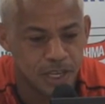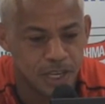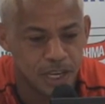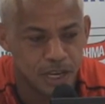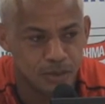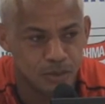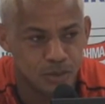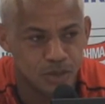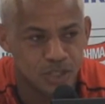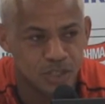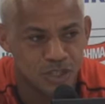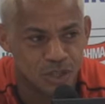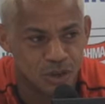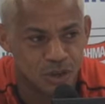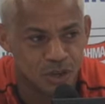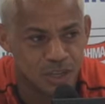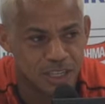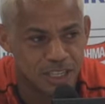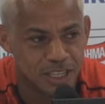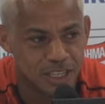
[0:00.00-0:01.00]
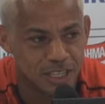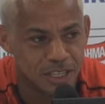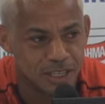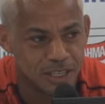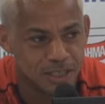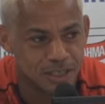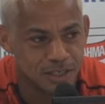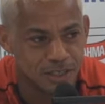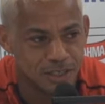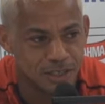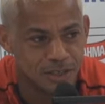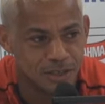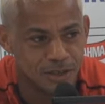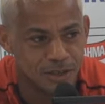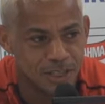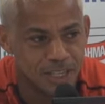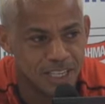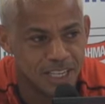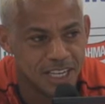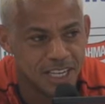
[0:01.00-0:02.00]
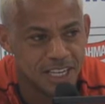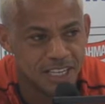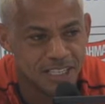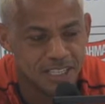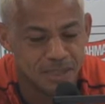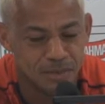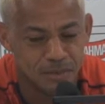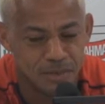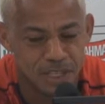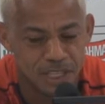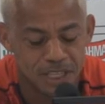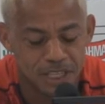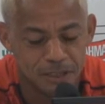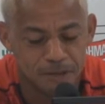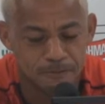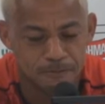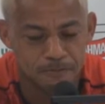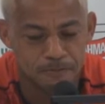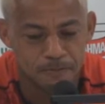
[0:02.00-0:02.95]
é a Muriçoca, né? Do Rei da Cacimbinha.